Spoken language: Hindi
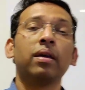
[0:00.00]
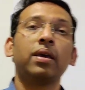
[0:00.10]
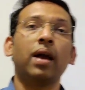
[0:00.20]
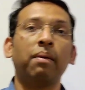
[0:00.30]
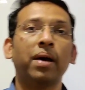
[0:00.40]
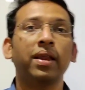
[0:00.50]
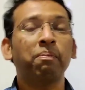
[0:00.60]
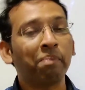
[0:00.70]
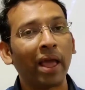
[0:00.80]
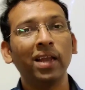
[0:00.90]
कि
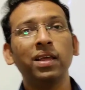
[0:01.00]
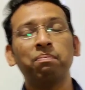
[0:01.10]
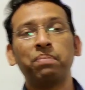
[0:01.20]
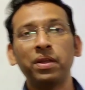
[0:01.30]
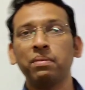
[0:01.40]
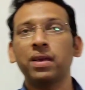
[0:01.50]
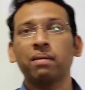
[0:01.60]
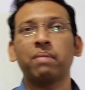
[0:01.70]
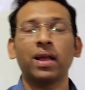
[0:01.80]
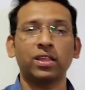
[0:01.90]
हमारी पहली
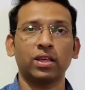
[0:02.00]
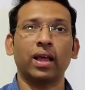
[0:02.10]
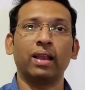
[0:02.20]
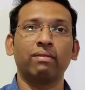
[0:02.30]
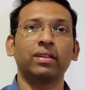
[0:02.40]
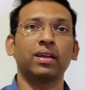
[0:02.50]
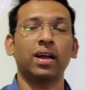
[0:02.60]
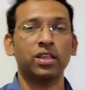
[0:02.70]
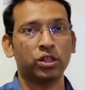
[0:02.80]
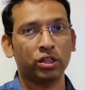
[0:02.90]
प्रीमियर बैच एलेवेंथ
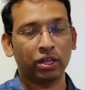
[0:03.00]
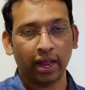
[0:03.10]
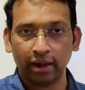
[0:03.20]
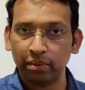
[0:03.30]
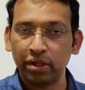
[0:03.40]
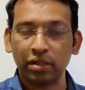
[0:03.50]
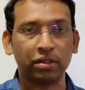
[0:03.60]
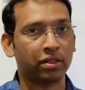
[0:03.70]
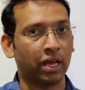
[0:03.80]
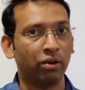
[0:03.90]
का
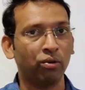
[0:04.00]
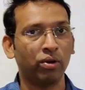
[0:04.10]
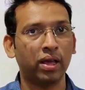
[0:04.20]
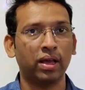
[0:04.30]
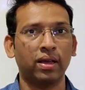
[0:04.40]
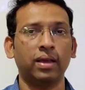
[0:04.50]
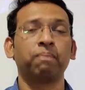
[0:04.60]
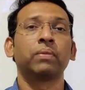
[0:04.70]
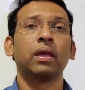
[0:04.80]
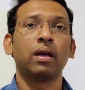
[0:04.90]
एडमिशन्स चालू हो गया है
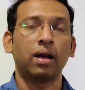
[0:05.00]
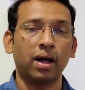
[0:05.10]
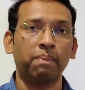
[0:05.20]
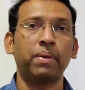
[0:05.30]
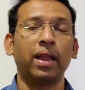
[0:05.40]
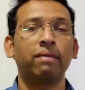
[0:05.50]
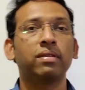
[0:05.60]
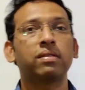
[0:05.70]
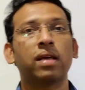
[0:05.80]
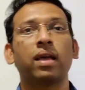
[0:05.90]
आप
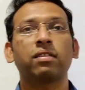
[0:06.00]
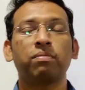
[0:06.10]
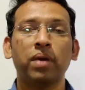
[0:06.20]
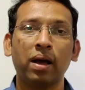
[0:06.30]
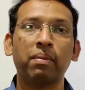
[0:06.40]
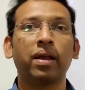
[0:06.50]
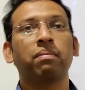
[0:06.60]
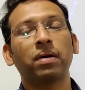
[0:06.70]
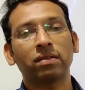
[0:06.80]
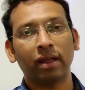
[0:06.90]
एलेवन साइंस में हमारे
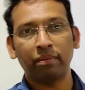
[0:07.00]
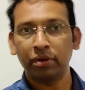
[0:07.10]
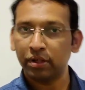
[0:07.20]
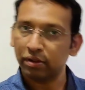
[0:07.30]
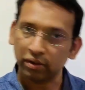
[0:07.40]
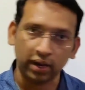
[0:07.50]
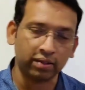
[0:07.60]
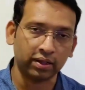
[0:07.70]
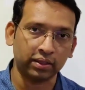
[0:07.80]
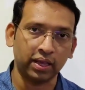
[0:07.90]
पास एडमिशन्स ले
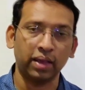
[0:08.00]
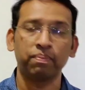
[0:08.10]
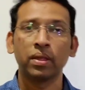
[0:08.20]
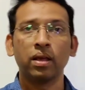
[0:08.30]
सकते हैं